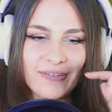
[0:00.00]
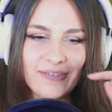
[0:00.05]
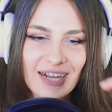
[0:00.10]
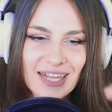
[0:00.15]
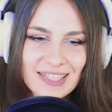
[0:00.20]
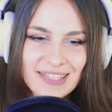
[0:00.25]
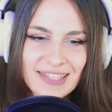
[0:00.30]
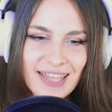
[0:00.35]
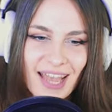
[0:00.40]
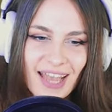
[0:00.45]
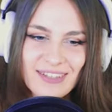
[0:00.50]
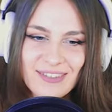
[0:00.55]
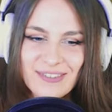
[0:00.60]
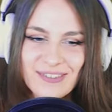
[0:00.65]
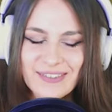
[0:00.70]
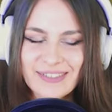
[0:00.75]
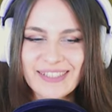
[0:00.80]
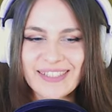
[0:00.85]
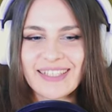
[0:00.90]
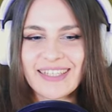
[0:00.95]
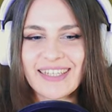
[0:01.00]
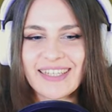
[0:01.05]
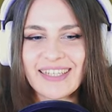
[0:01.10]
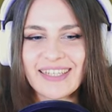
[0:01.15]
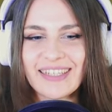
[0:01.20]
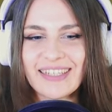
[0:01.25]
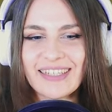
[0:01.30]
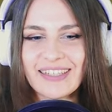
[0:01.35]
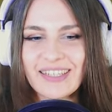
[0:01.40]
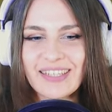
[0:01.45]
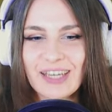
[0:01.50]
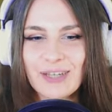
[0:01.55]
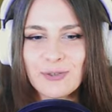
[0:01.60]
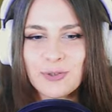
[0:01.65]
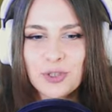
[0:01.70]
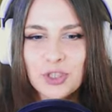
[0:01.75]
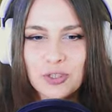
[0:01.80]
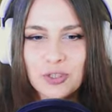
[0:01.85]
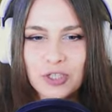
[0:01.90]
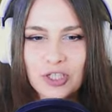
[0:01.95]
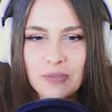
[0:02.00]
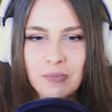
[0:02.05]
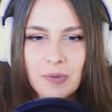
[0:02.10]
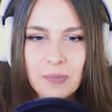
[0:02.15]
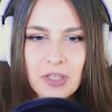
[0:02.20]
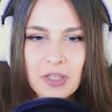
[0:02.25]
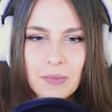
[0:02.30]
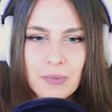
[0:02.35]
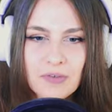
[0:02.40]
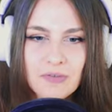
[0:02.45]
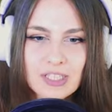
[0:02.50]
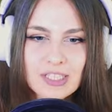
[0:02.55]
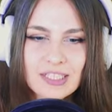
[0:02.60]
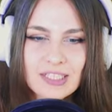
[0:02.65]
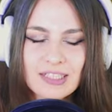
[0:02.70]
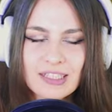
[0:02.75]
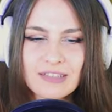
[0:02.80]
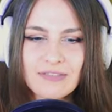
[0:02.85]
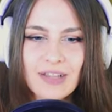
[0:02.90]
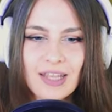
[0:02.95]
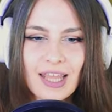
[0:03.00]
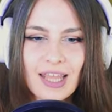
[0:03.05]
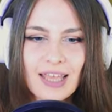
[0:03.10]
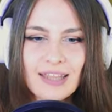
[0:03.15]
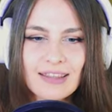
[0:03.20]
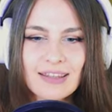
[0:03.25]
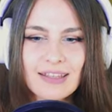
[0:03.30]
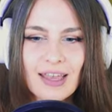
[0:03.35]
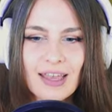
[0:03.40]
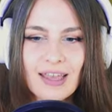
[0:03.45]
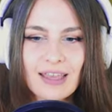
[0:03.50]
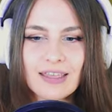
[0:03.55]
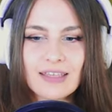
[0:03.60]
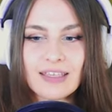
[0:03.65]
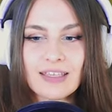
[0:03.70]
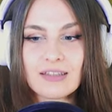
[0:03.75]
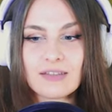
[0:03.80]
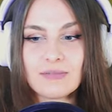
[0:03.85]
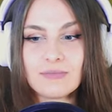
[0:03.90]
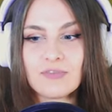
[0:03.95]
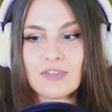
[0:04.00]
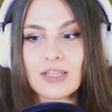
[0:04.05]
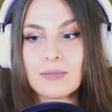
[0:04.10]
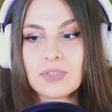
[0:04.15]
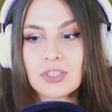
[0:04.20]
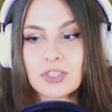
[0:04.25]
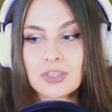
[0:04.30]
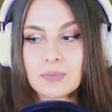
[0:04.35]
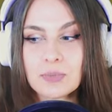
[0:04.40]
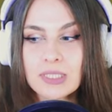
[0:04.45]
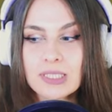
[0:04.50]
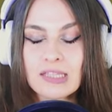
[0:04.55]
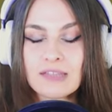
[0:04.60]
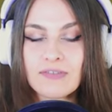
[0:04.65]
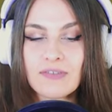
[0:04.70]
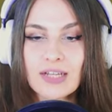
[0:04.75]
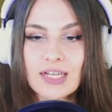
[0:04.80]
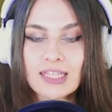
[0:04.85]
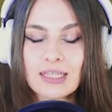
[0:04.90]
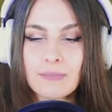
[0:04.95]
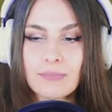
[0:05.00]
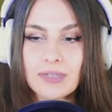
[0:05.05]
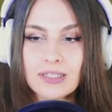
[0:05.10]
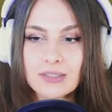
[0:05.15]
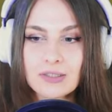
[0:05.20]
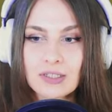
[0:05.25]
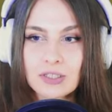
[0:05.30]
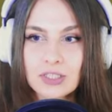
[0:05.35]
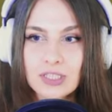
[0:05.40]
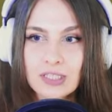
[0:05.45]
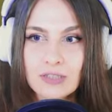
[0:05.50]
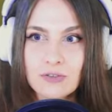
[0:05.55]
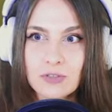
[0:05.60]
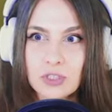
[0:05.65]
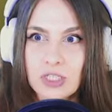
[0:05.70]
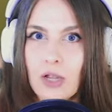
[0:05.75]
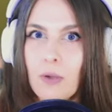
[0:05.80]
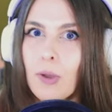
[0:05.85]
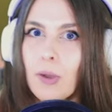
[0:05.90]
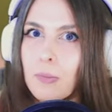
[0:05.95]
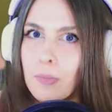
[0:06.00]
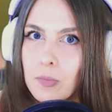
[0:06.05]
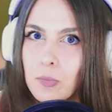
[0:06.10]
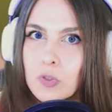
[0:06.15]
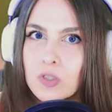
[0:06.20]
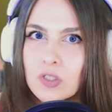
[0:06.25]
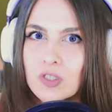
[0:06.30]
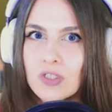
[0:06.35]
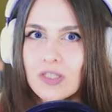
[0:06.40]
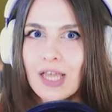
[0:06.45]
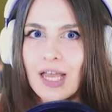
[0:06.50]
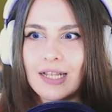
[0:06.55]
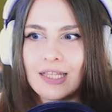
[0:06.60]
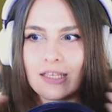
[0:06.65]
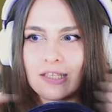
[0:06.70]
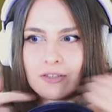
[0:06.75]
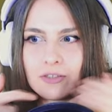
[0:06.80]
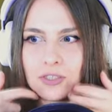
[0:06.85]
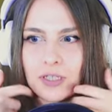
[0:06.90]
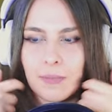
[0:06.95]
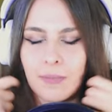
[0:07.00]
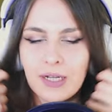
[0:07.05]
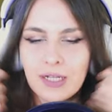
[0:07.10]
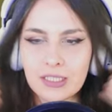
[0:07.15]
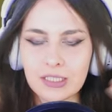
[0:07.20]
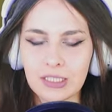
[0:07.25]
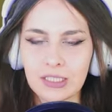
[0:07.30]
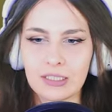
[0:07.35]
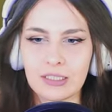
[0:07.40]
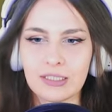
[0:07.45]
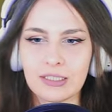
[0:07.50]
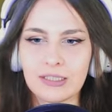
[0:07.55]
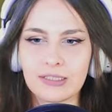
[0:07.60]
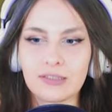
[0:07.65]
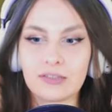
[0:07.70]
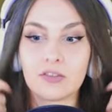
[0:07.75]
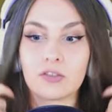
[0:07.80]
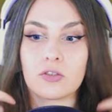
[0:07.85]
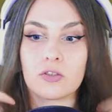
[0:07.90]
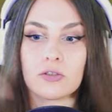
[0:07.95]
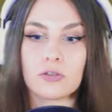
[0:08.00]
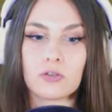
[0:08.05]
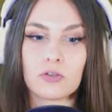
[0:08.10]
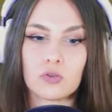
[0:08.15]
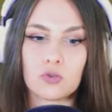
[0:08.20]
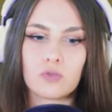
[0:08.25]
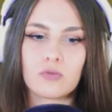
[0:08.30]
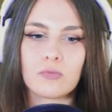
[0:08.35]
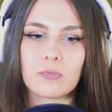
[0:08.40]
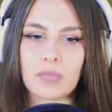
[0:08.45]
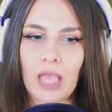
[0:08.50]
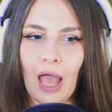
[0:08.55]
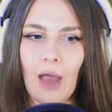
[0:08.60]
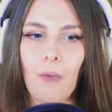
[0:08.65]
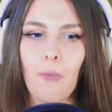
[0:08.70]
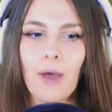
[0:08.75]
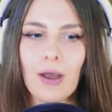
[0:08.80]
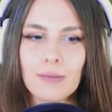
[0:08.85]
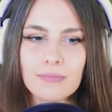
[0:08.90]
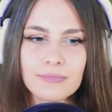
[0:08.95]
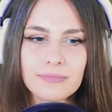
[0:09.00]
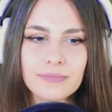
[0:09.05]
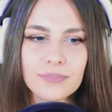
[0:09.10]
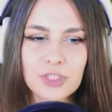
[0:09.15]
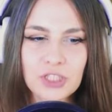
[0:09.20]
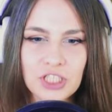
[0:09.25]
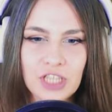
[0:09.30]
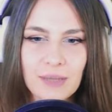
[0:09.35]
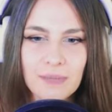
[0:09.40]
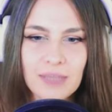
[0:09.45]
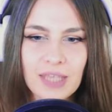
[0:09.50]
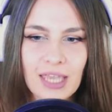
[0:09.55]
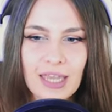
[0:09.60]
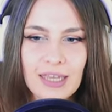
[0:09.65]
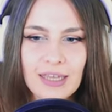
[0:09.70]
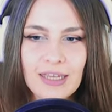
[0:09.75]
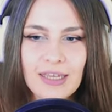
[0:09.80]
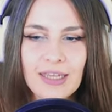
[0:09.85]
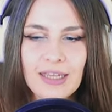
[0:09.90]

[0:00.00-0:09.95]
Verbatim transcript: Wracając, jak już pominiemy właśnie te dwa lata i kiedy wydaje mi się, że przez te dwa lata bardzo jakoś tak dojrzałam emocjonalnie, troszkę bardziej zrozumiałam siebie